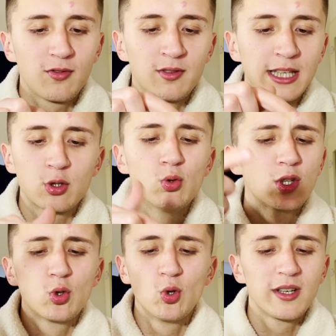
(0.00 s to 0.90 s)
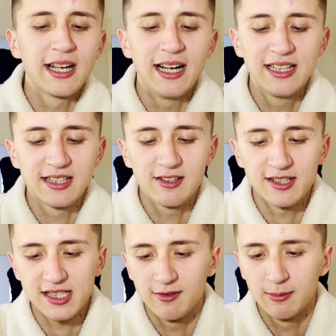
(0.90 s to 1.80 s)
Naturton gehalten. Ich
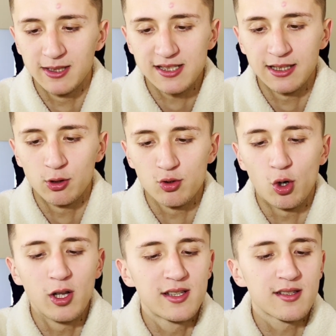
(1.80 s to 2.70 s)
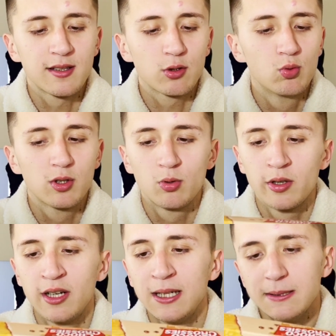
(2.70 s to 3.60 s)
weiß gar nicht, wie man es genauso so
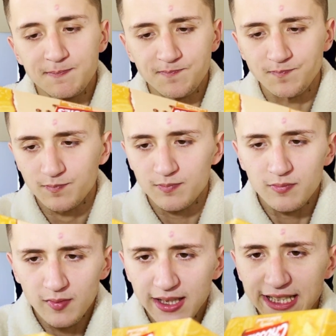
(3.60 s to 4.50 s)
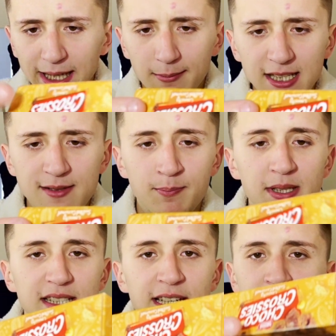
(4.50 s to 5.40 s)
Holz-Naturton hier eben diesen
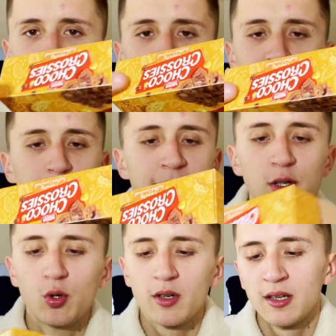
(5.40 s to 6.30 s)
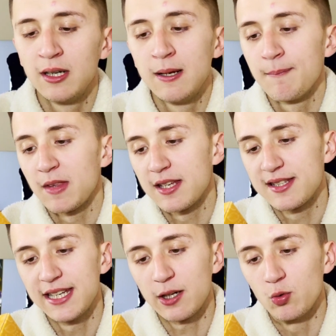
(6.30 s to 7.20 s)
bisschen Karamell-Look.
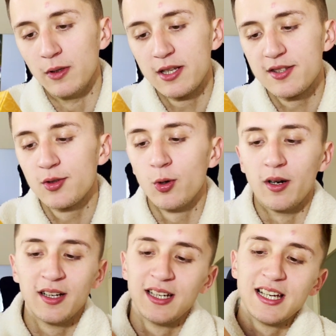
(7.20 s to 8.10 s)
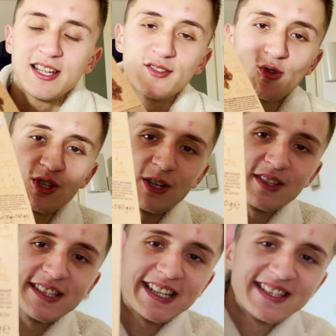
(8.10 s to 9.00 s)
Sehr cool. So, so schaut
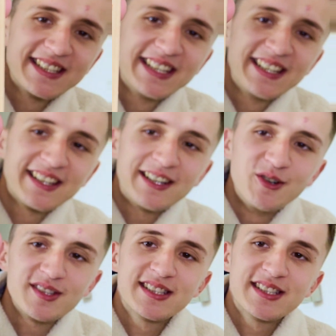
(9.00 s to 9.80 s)
das ganze Ding dann aus.